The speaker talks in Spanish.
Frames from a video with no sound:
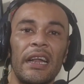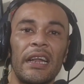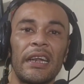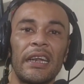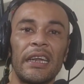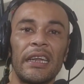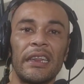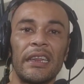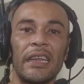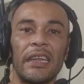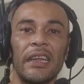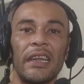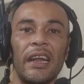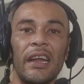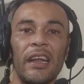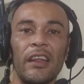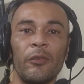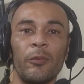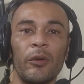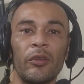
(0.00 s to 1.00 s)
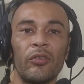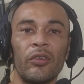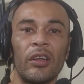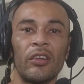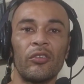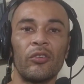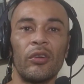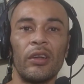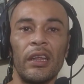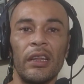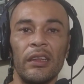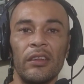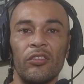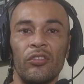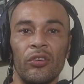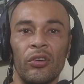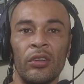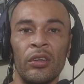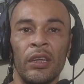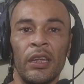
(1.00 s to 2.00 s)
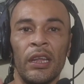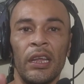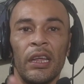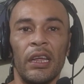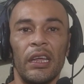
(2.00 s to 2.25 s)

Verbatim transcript: a retener a las personas con la edición